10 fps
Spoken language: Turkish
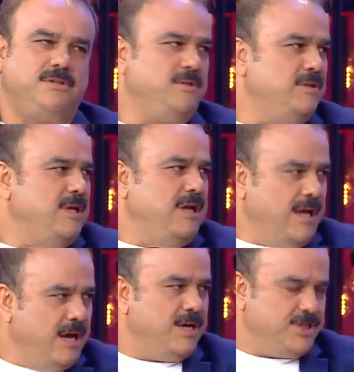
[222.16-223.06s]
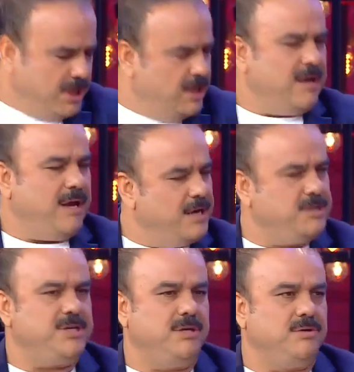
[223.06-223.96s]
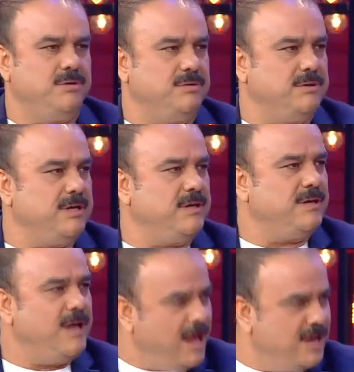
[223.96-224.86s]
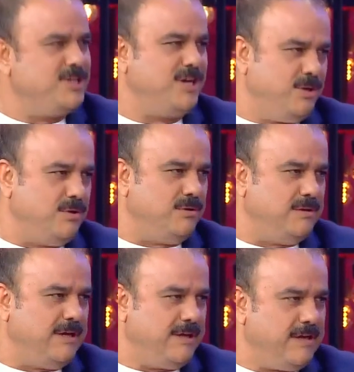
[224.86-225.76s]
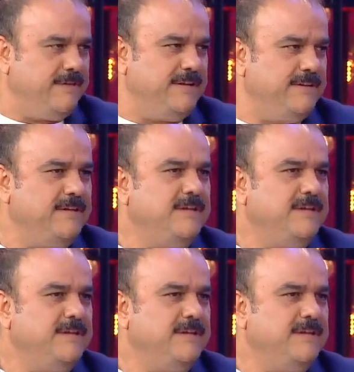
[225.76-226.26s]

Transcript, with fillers: Mutlusun her şey, yengeyle. her şey Çocuklar da. Her şey yolunda. maşallah. Evet.